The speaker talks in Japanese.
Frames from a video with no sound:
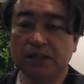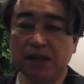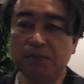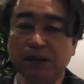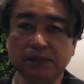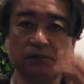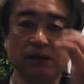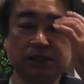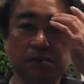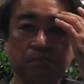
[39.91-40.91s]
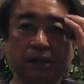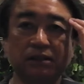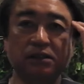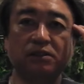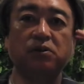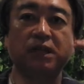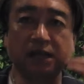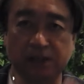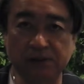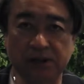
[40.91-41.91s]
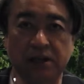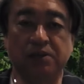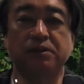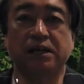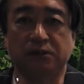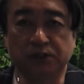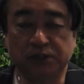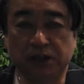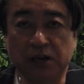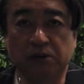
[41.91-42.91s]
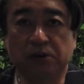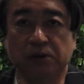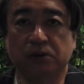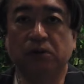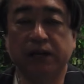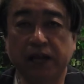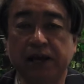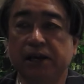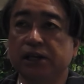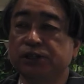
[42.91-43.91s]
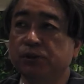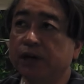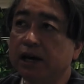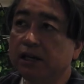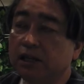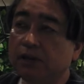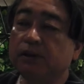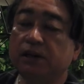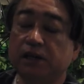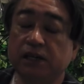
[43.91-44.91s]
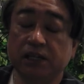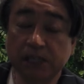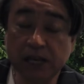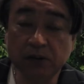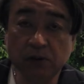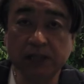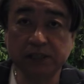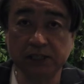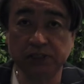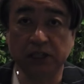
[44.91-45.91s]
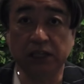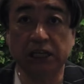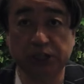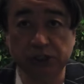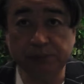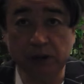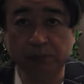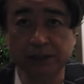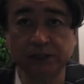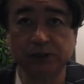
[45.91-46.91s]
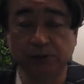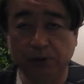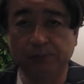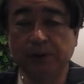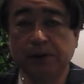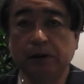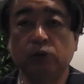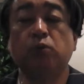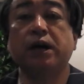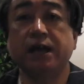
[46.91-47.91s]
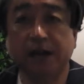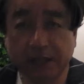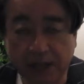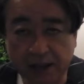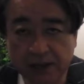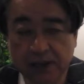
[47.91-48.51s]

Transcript: でまずは先発、曽谷竜平投手あの今日はね初回にいきなり岡選手に2球目のまっすぐを捉えられて